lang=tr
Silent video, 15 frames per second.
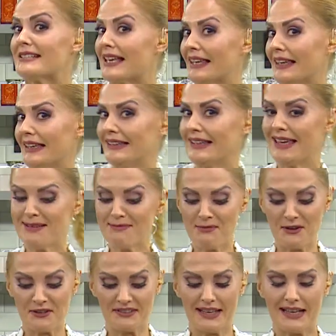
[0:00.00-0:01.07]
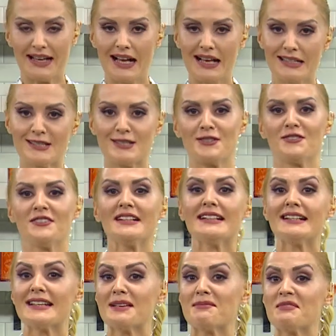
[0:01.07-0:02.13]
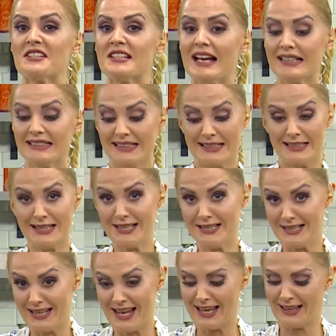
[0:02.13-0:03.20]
şekilde portakal suyunu krem şantinin içine